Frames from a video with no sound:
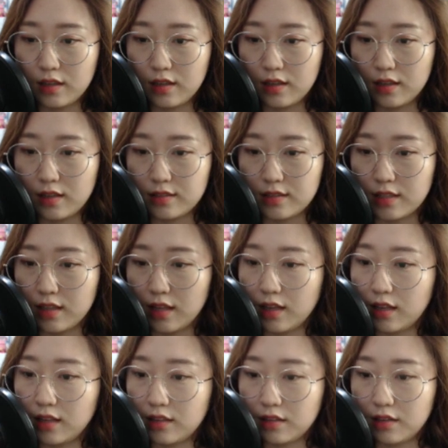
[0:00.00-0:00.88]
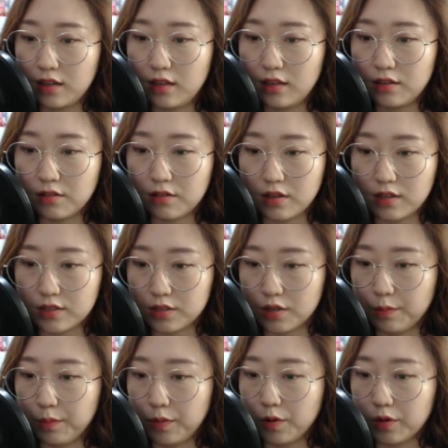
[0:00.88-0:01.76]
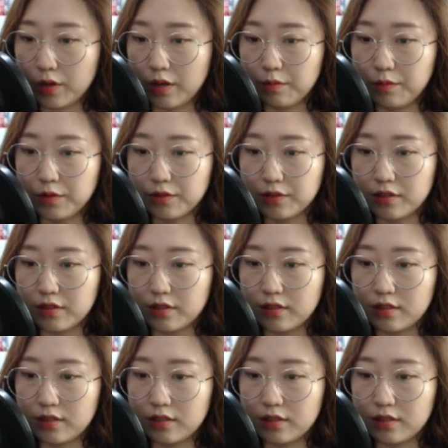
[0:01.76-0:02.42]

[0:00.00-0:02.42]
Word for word: 새내기 트레이너가 첫 포켓몬을